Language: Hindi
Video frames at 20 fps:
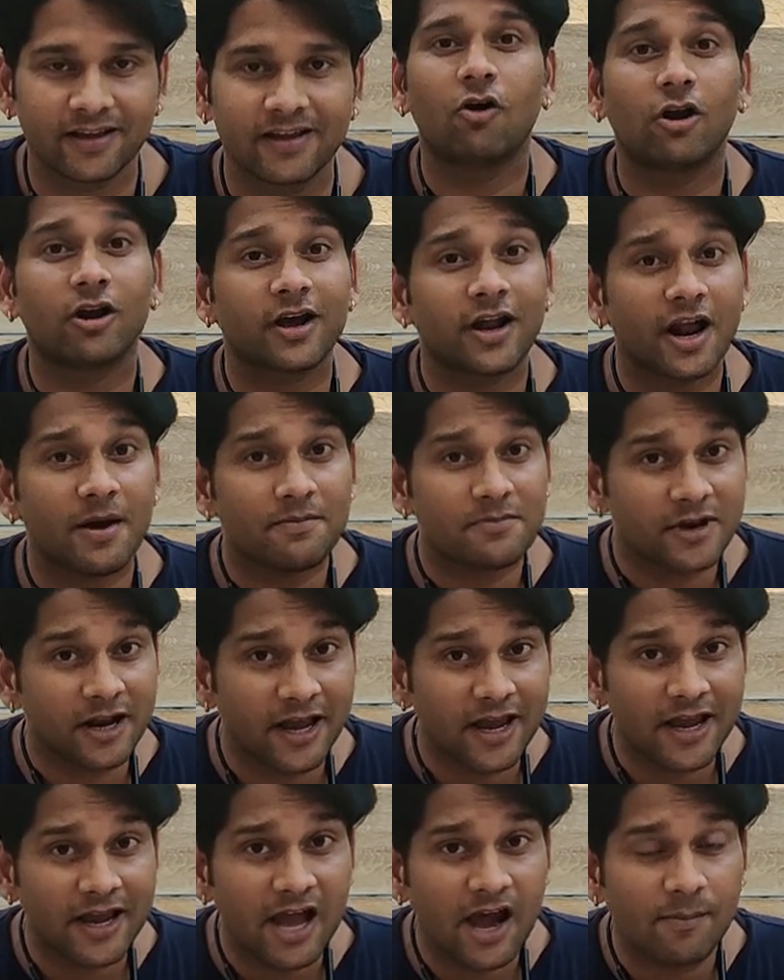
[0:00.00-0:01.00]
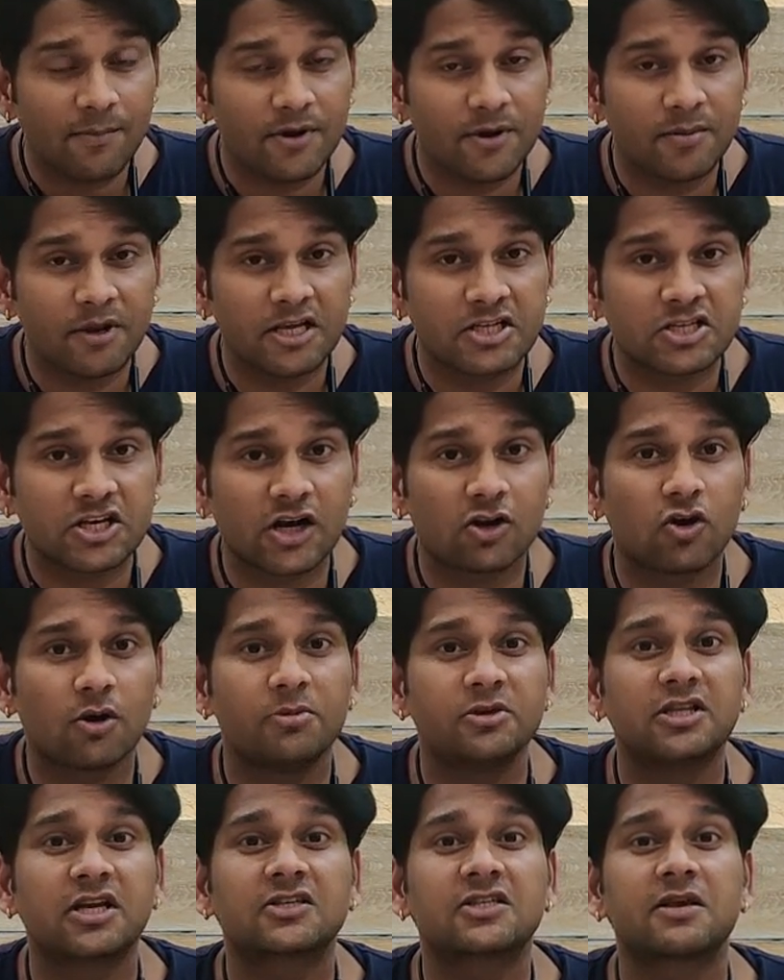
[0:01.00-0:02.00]
और अगर आप नए हैं आपने मेरे चैनल को
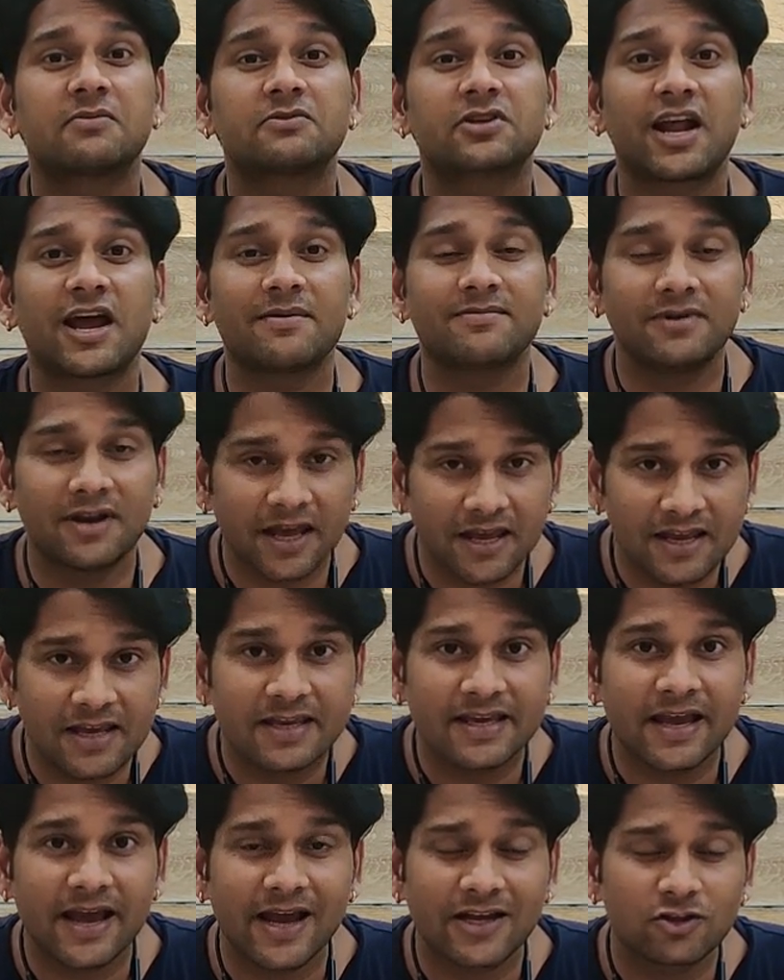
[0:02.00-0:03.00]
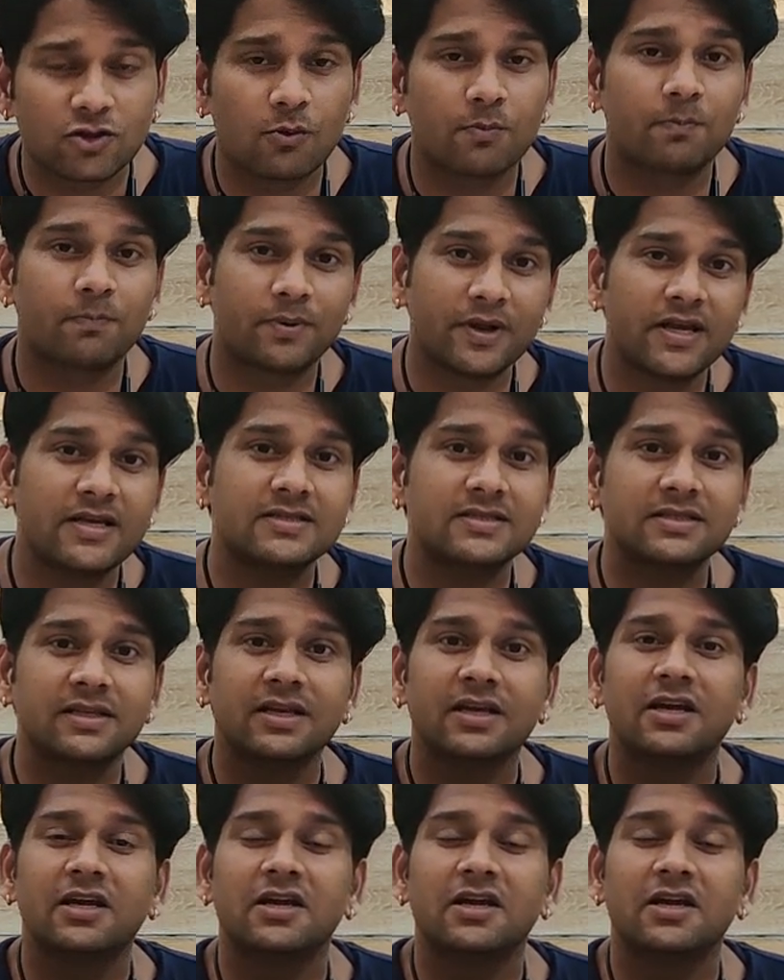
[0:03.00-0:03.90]
अभी तक सब्सक्राइब नहीं किया है तो प्लीज